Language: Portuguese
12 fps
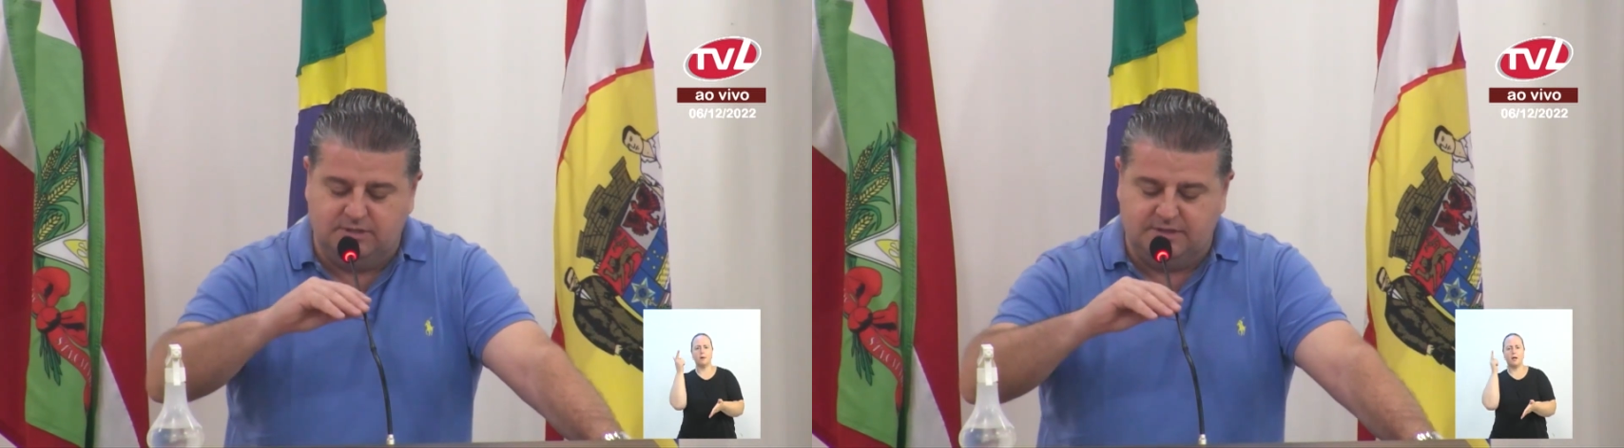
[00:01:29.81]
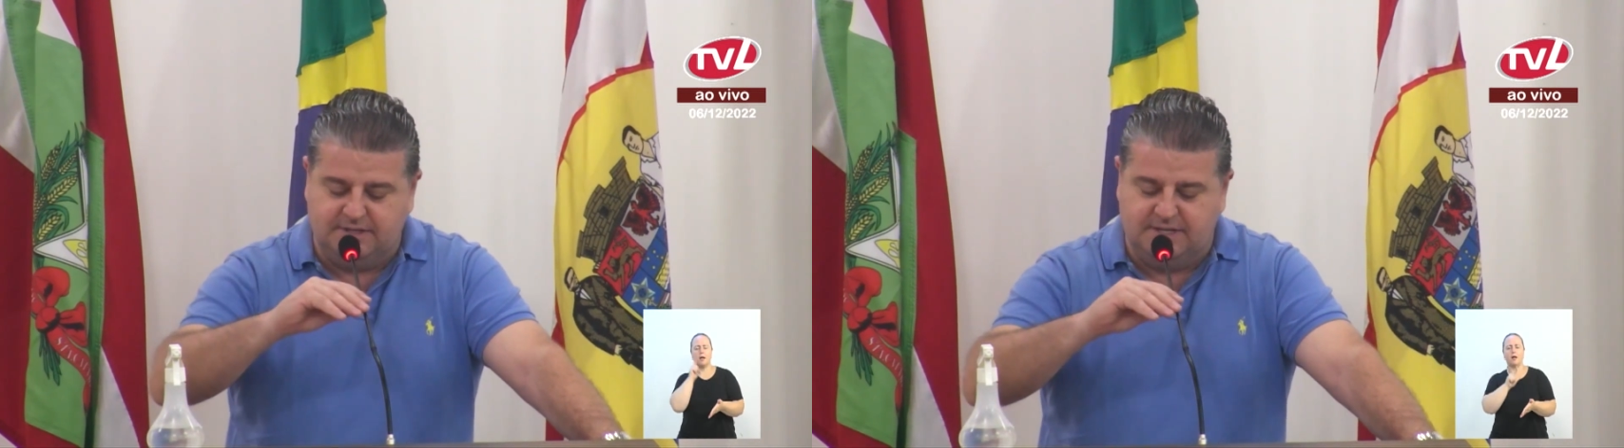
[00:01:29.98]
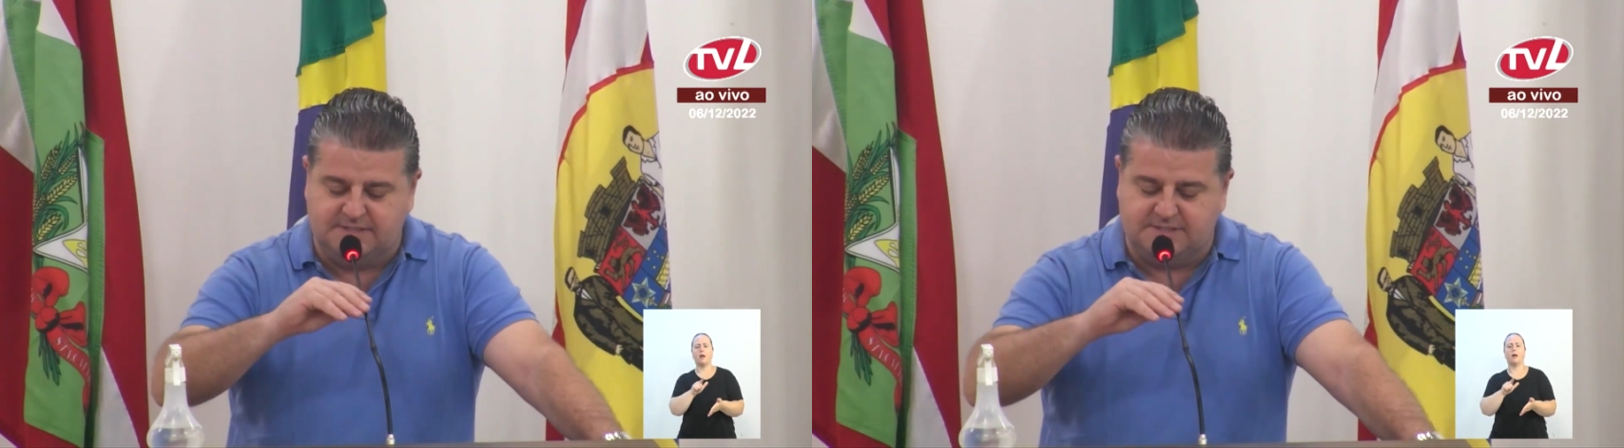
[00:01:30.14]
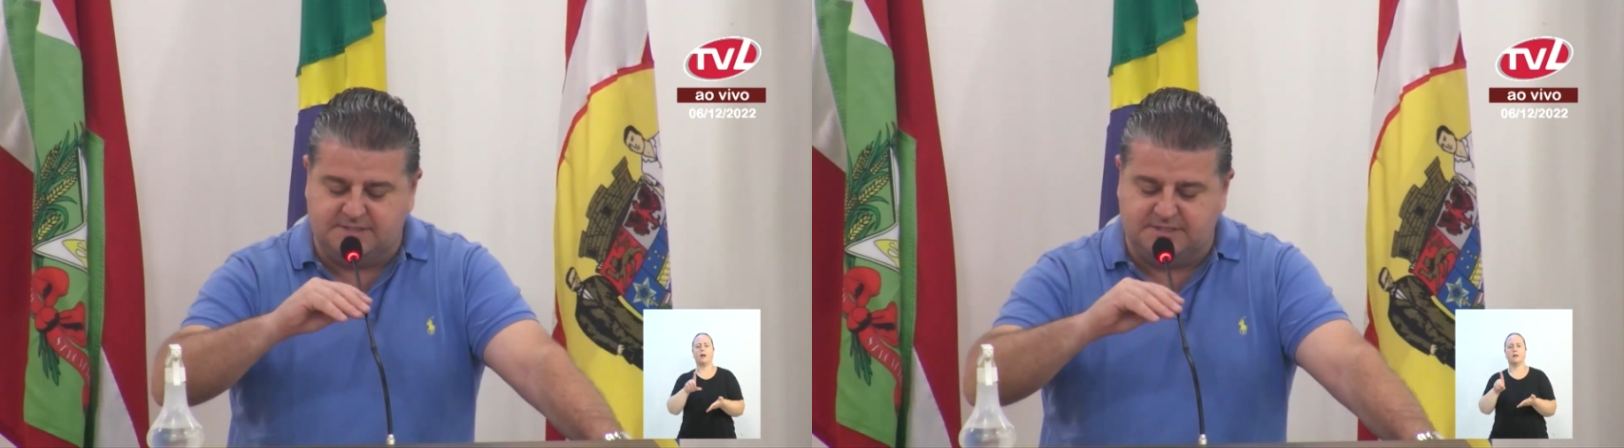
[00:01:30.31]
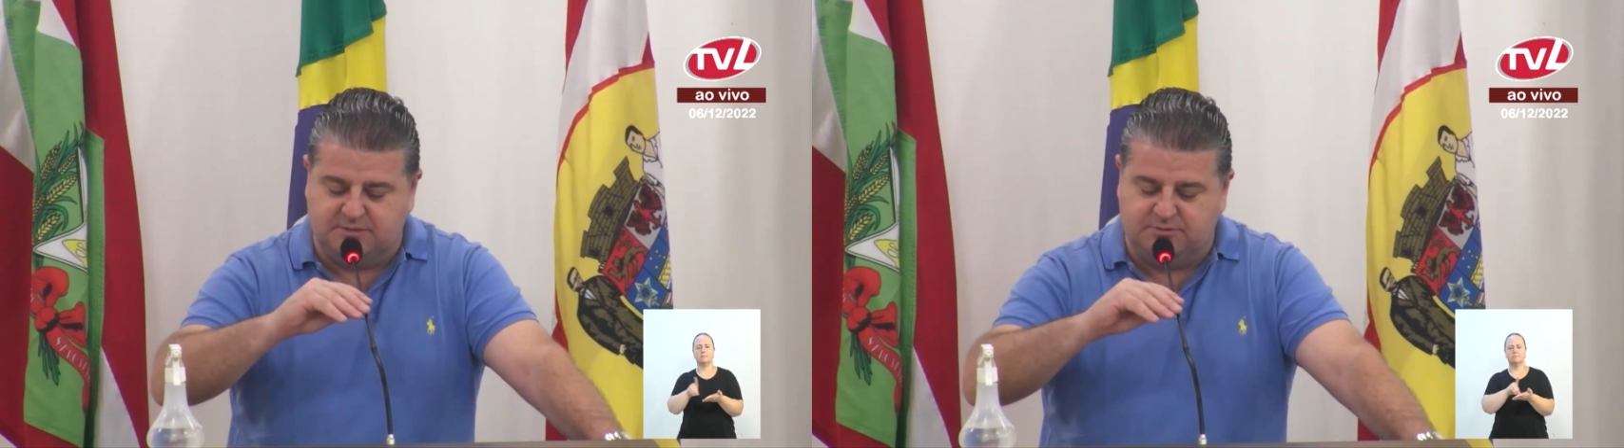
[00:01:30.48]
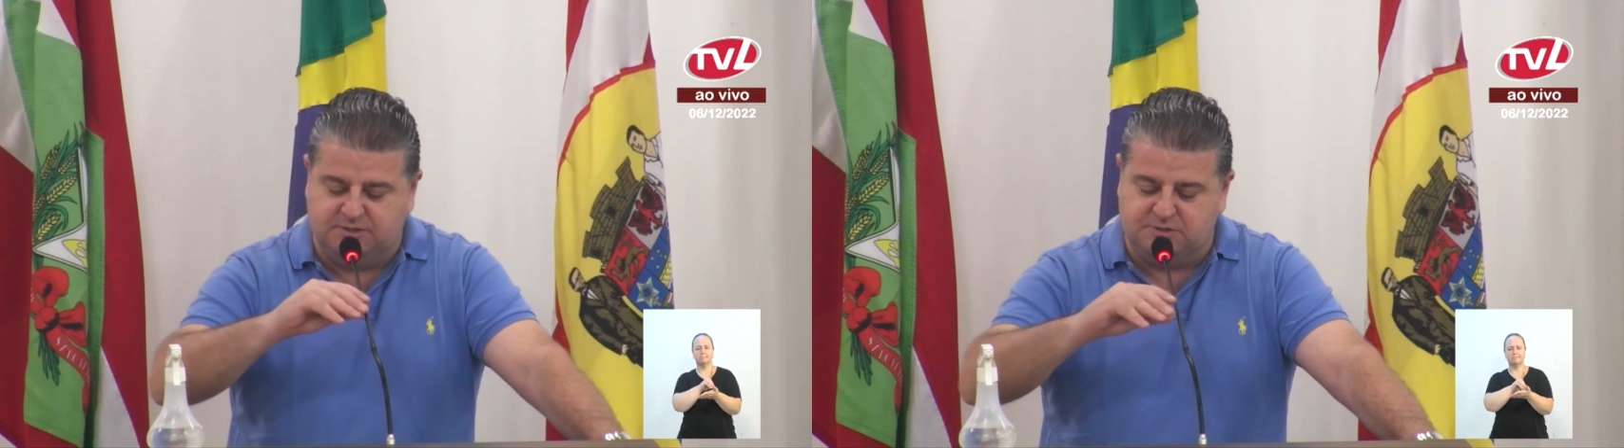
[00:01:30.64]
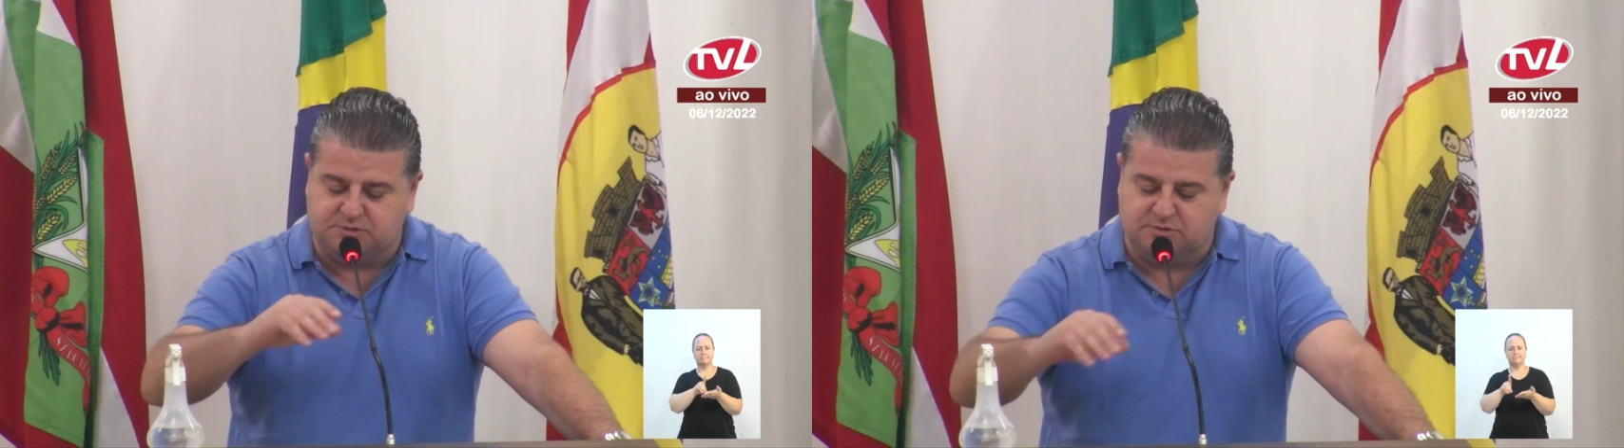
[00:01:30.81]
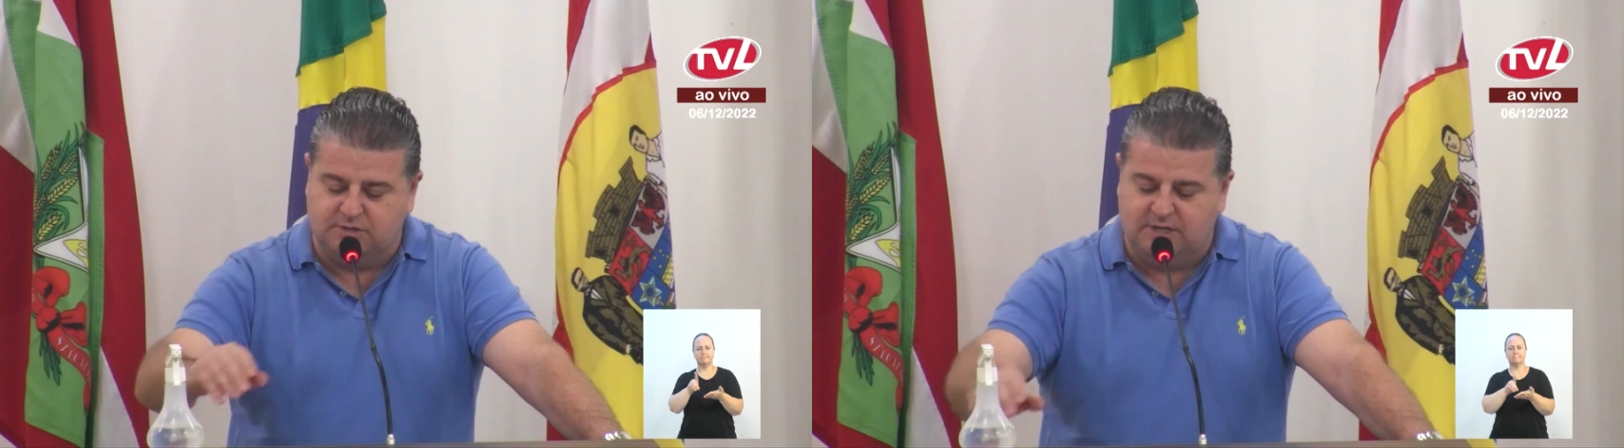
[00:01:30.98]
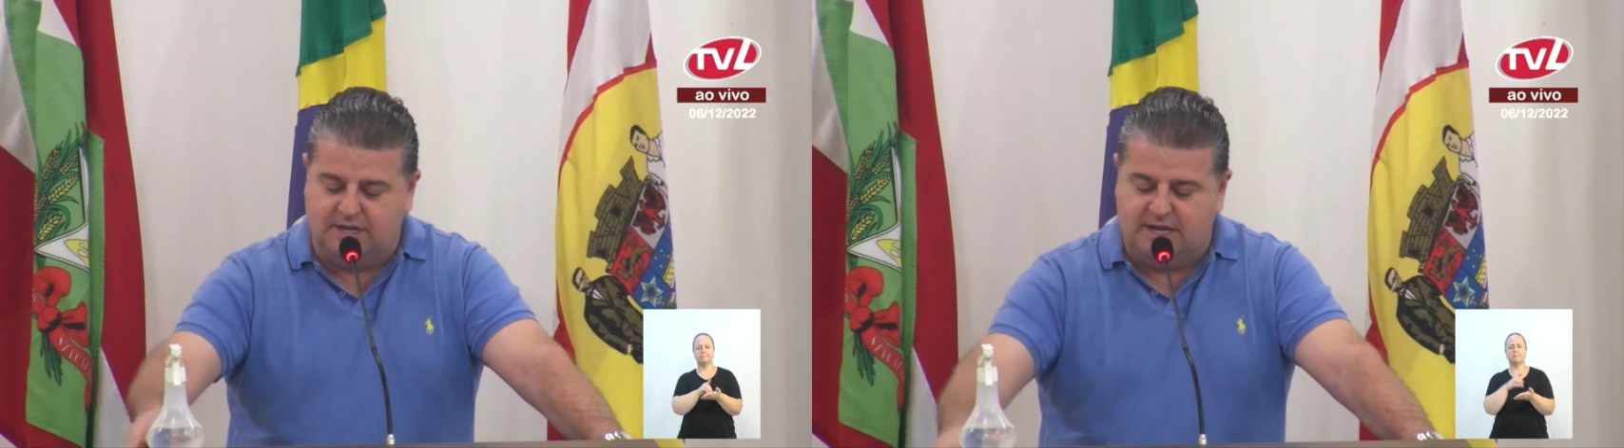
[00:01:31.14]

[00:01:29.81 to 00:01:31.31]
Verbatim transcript: desse serviço,